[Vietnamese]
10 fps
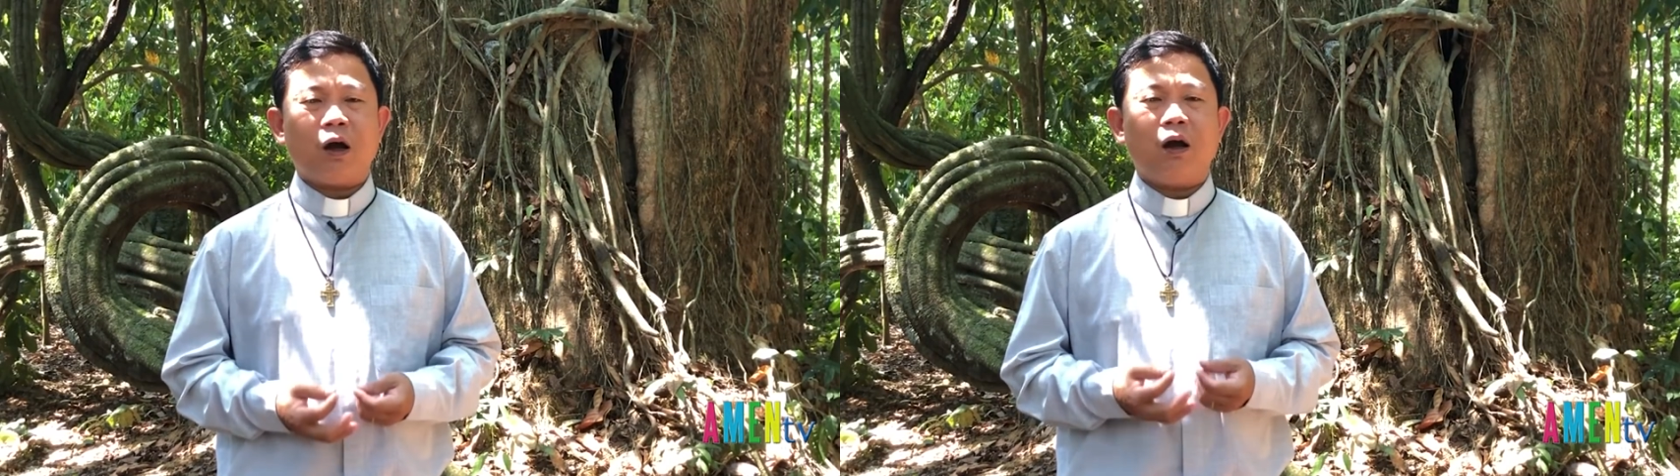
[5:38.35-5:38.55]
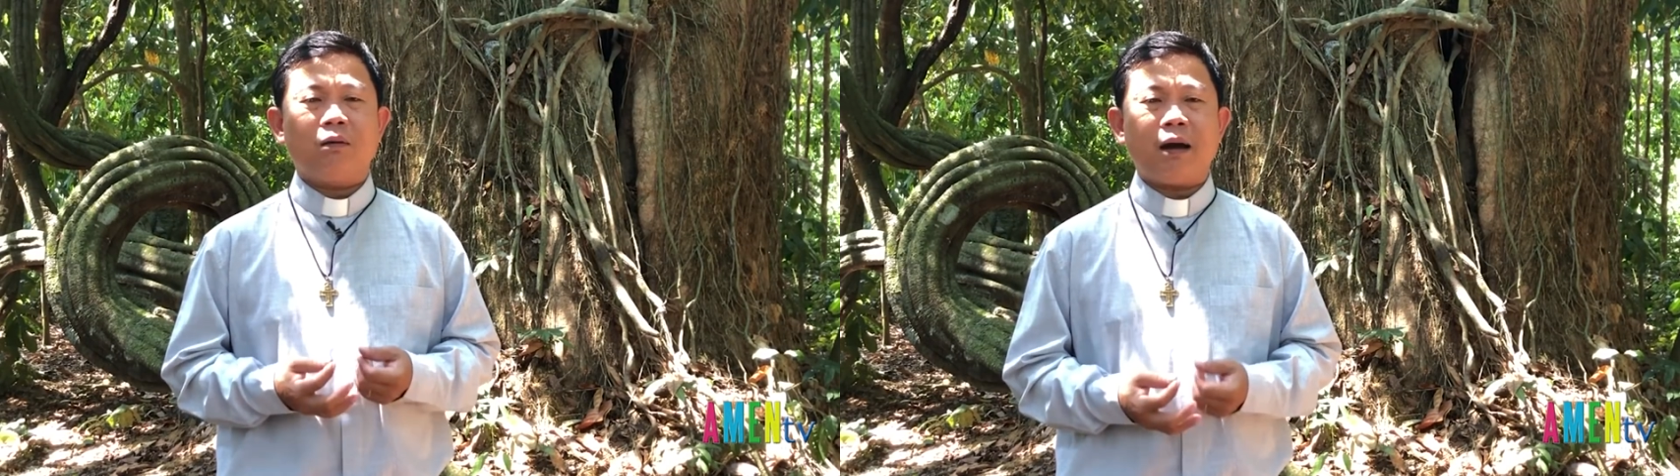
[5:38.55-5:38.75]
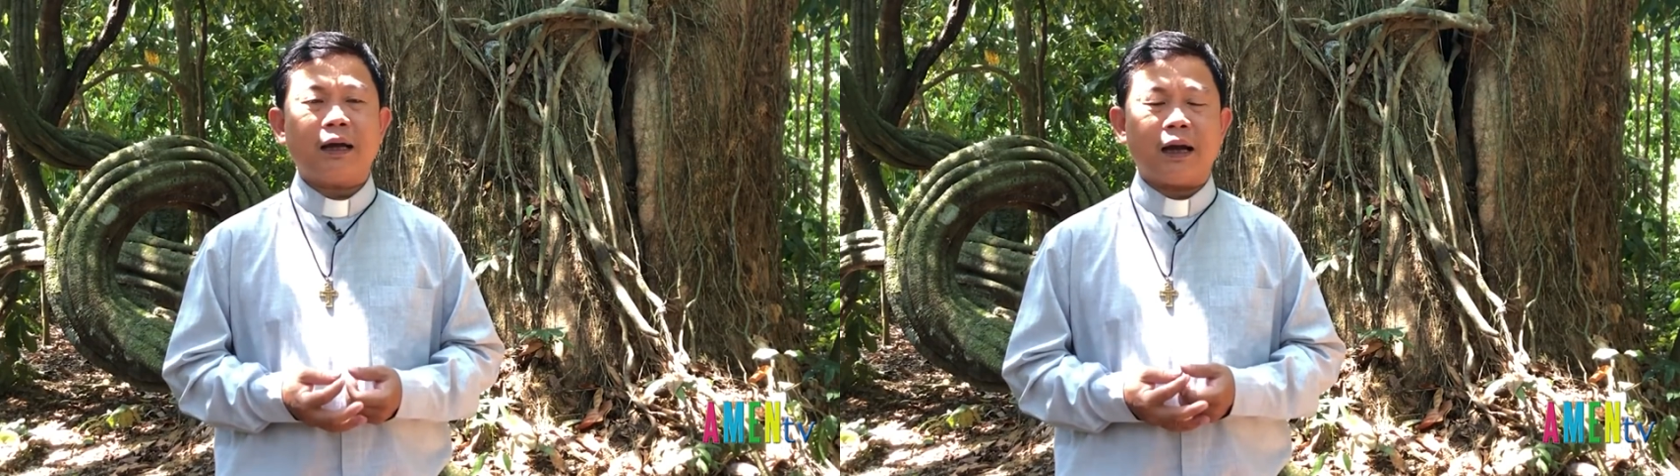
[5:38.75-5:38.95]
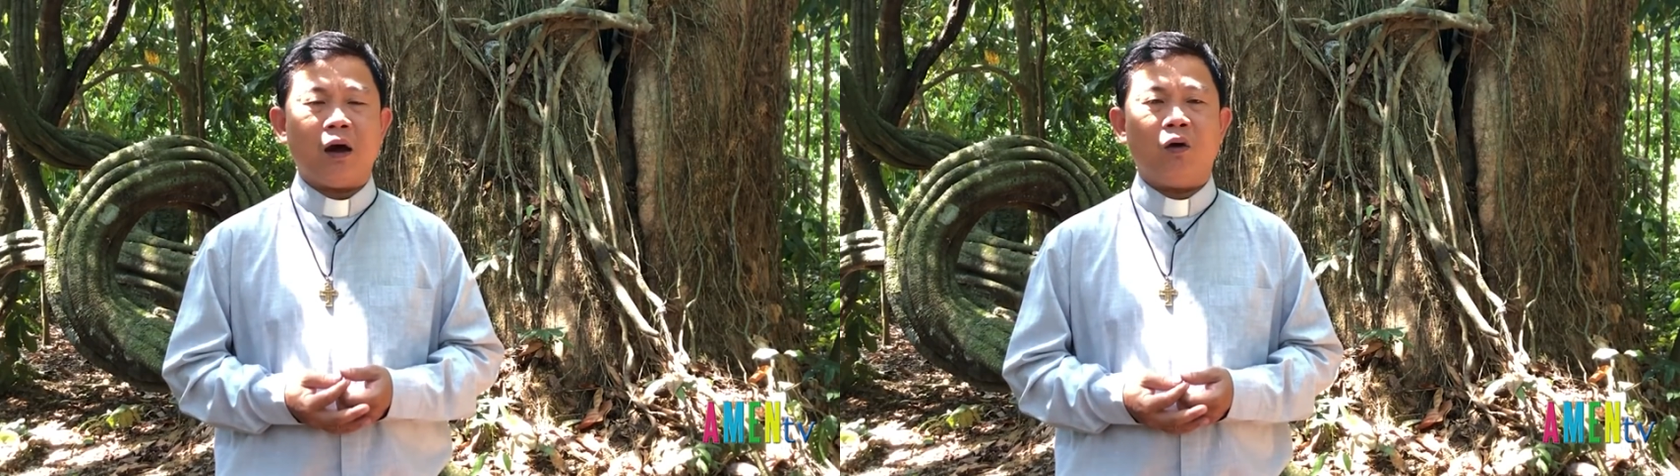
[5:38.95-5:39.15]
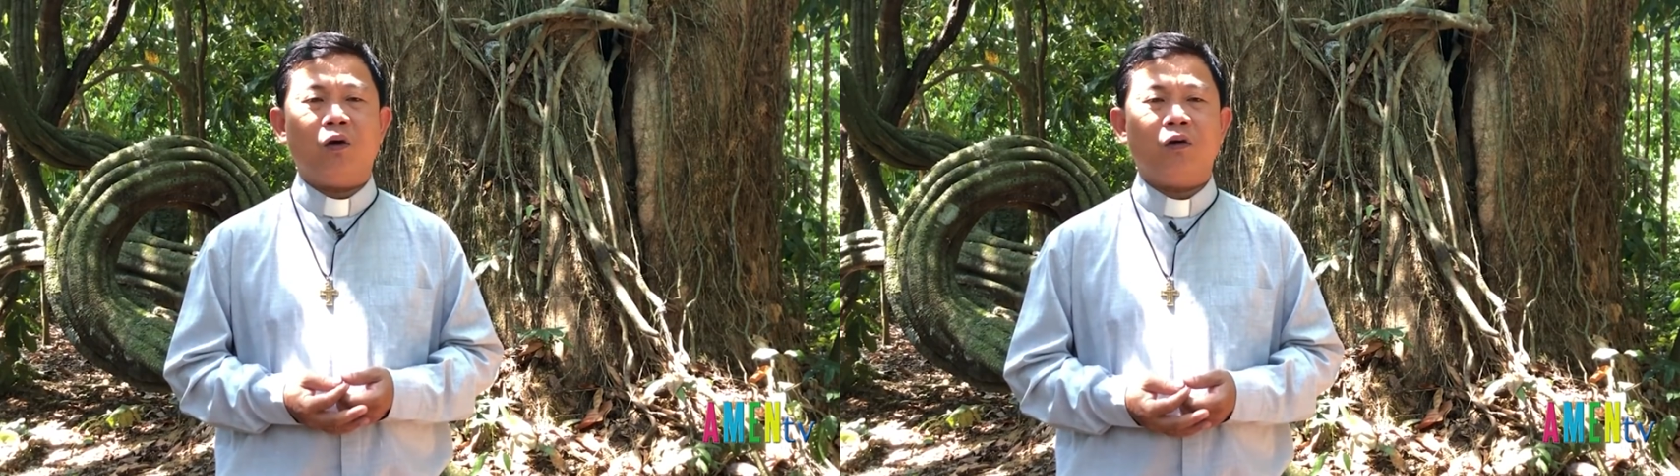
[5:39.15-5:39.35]
con bắt
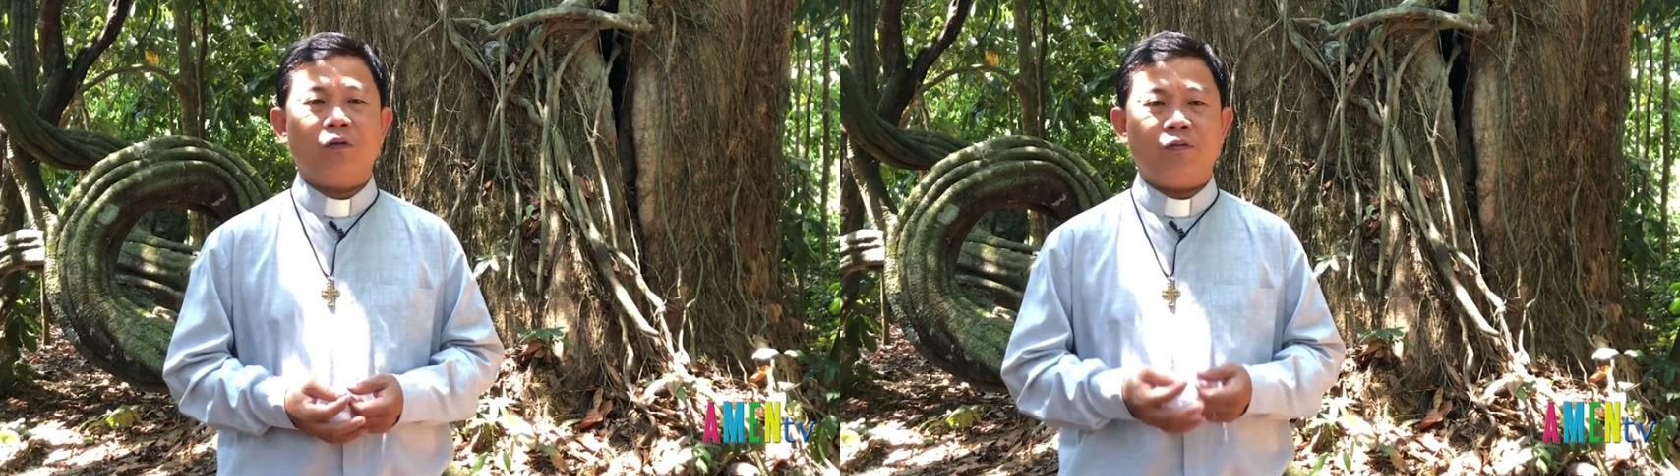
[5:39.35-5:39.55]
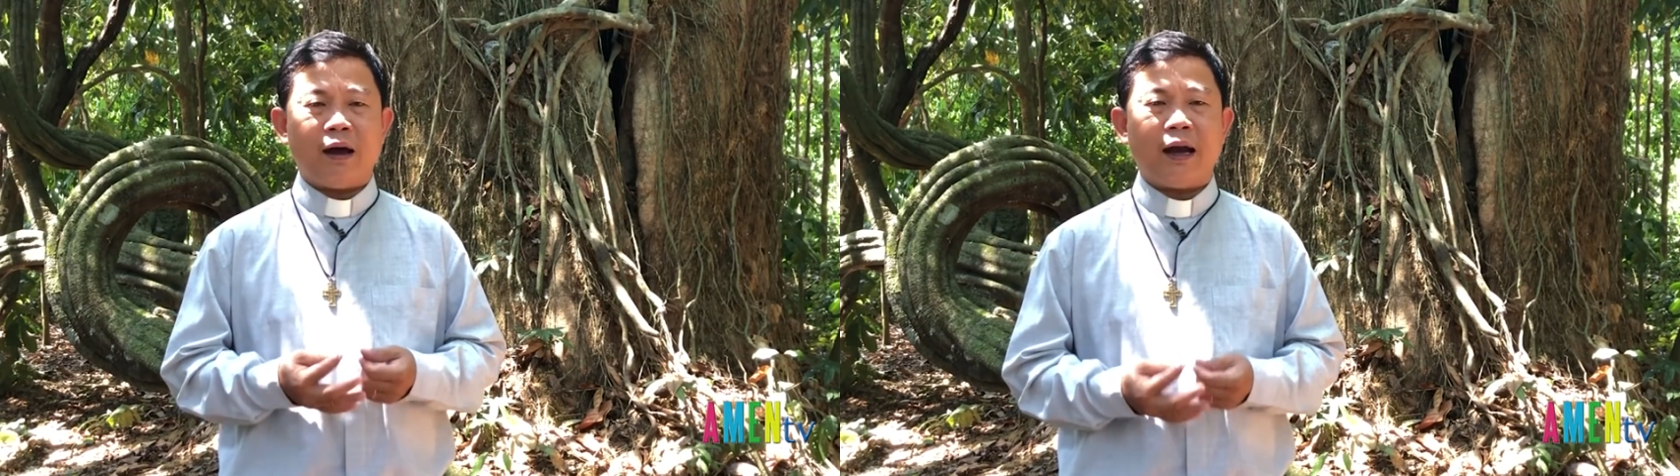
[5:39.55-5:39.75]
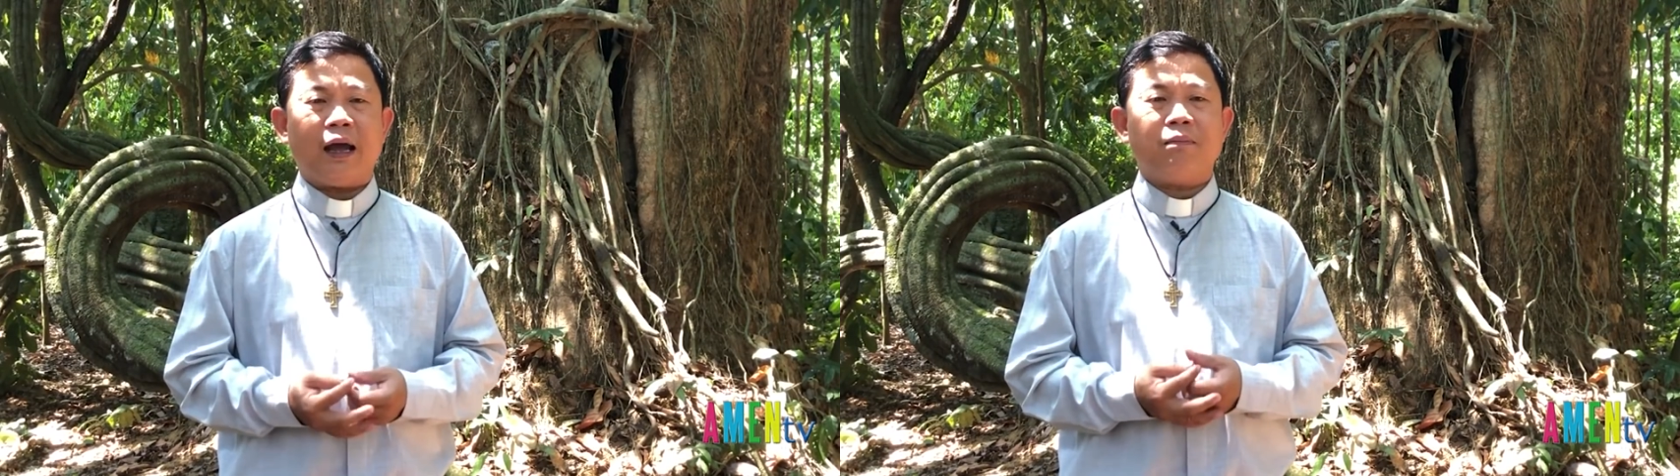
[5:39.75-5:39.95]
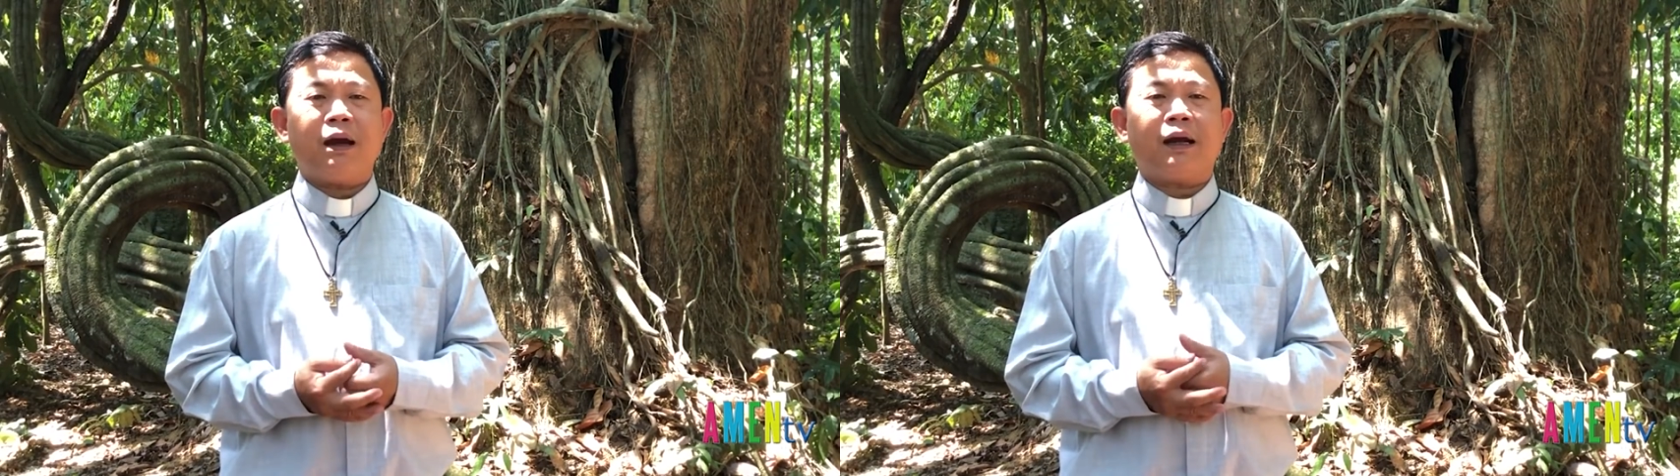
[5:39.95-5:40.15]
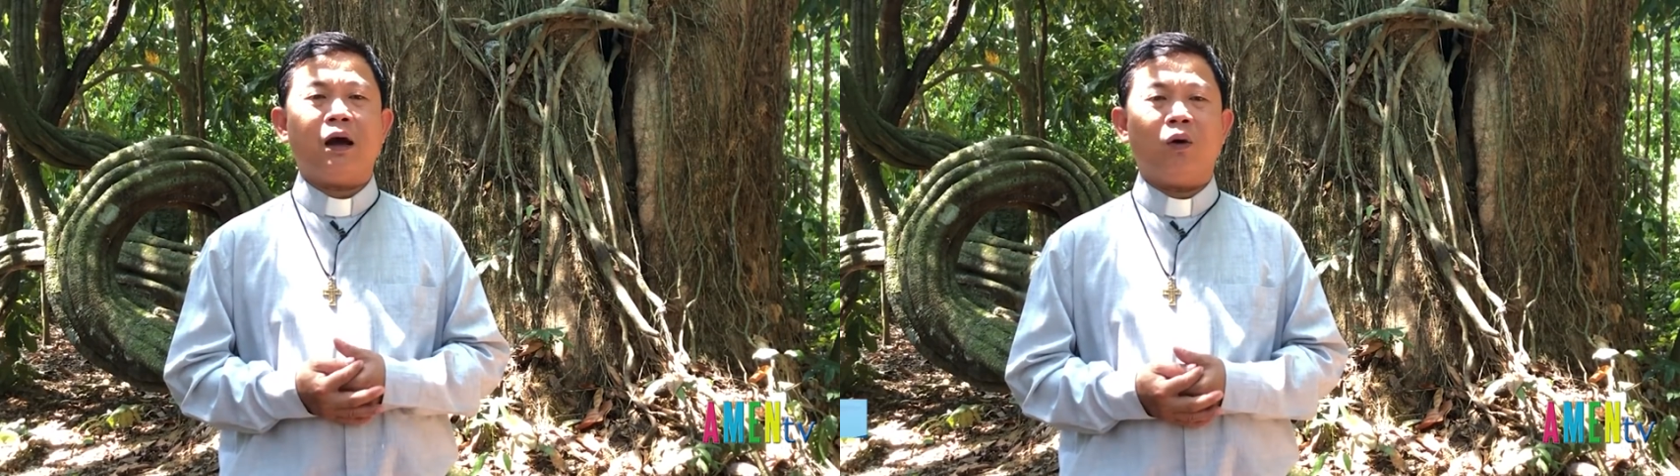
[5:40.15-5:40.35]
đầu và lại
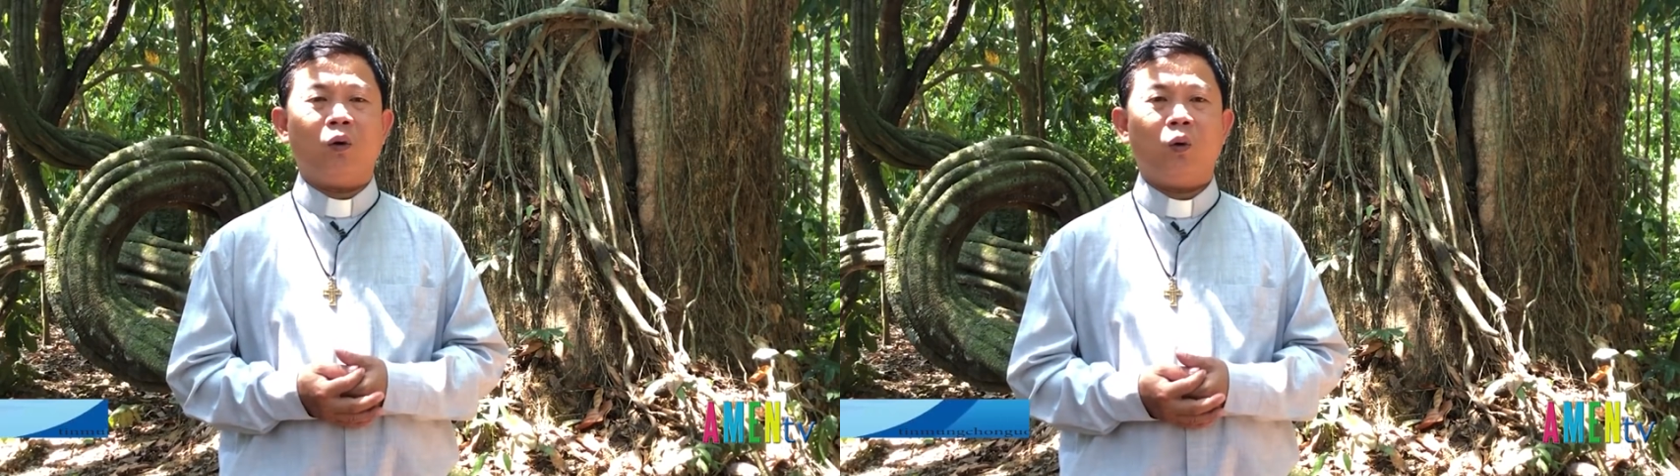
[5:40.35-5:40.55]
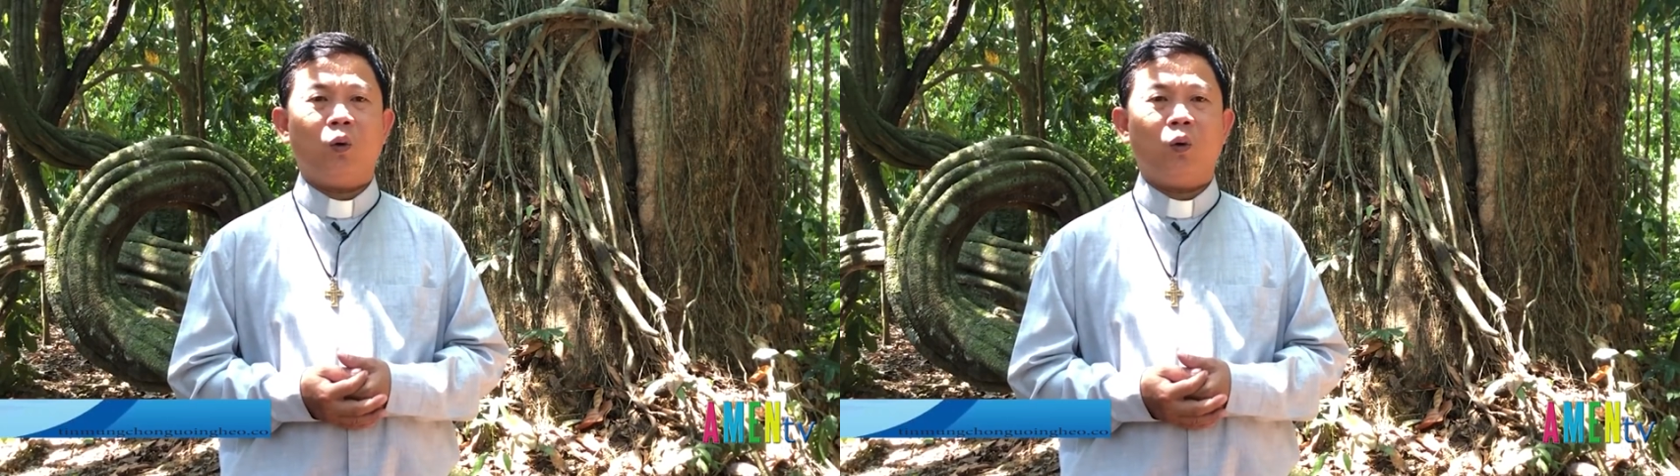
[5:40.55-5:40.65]
bắt đầu